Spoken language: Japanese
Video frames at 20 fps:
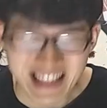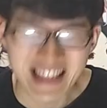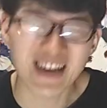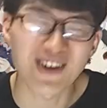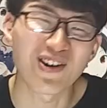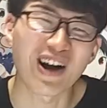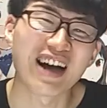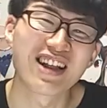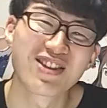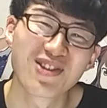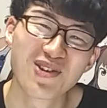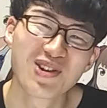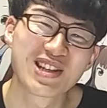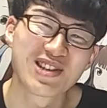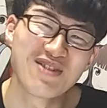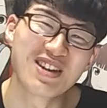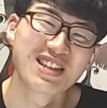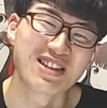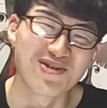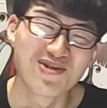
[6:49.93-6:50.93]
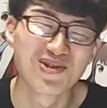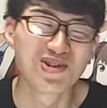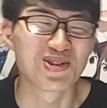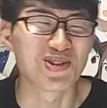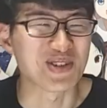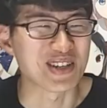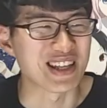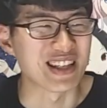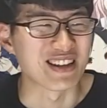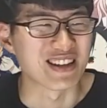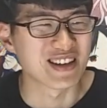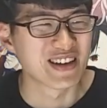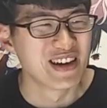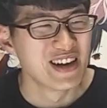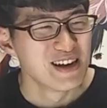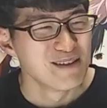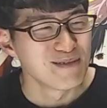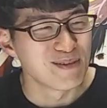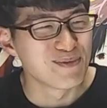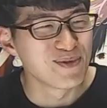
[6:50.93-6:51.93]
結構感動しまして、うるっときちゃったんですけど、
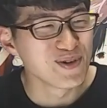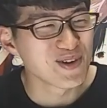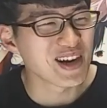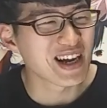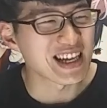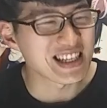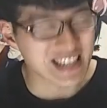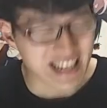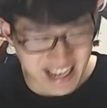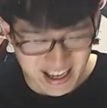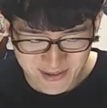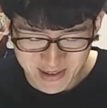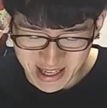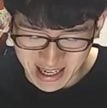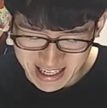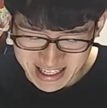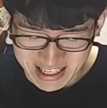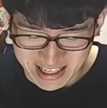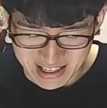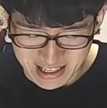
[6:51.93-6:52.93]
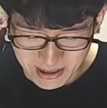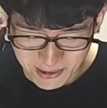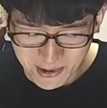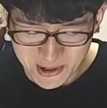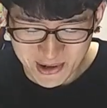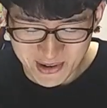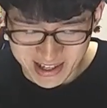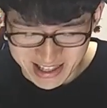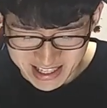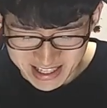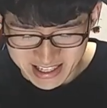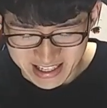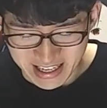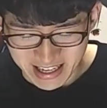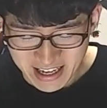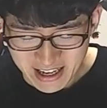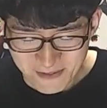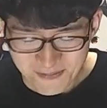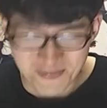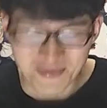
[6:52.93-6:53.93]
文化祭編みたいな感じで、ね、面白かったですね。
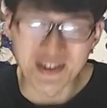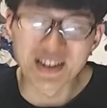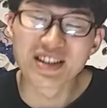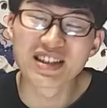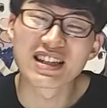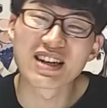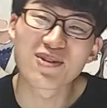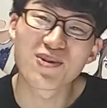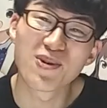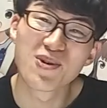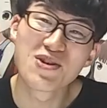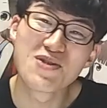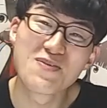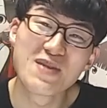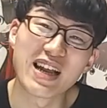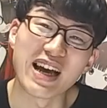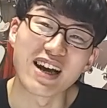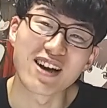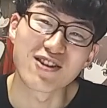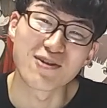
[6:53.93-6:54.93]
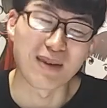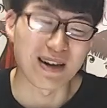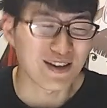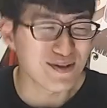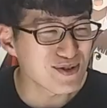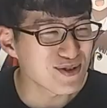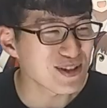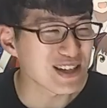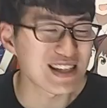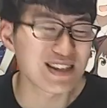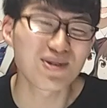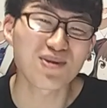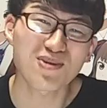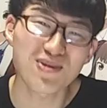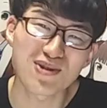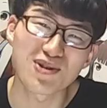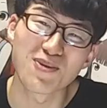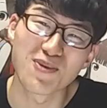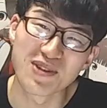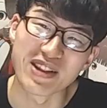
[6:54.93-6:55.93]
うん、いずれこういう未来が来る。まあ、来る、きっと来
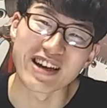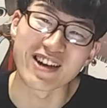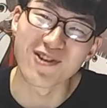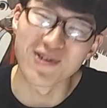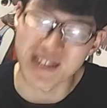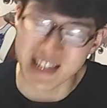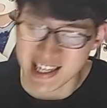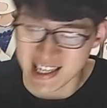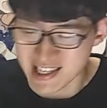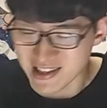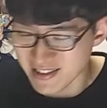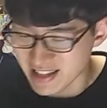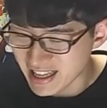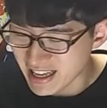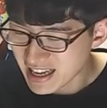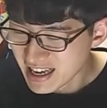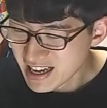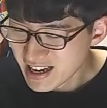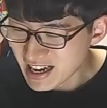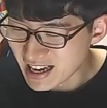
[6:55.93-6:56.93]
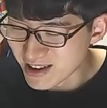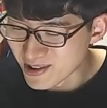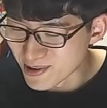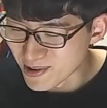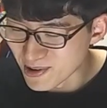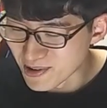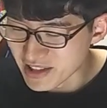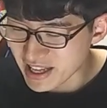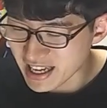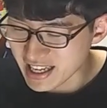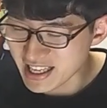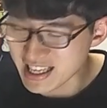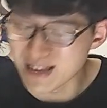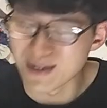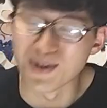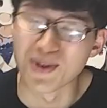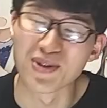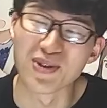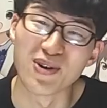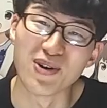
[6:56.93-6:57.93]
ると思うんだけど、この先はね。あの、なんか
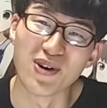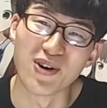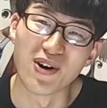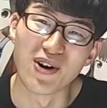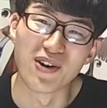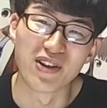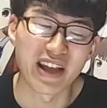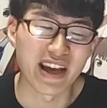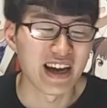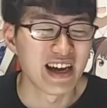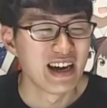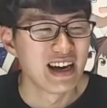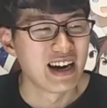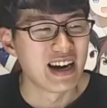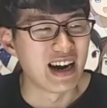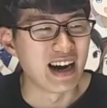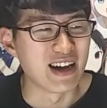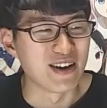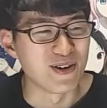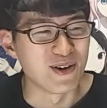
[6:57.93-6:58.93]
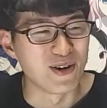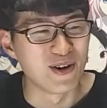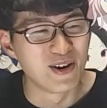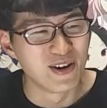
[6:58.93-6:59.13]
ヒーローとね、あの、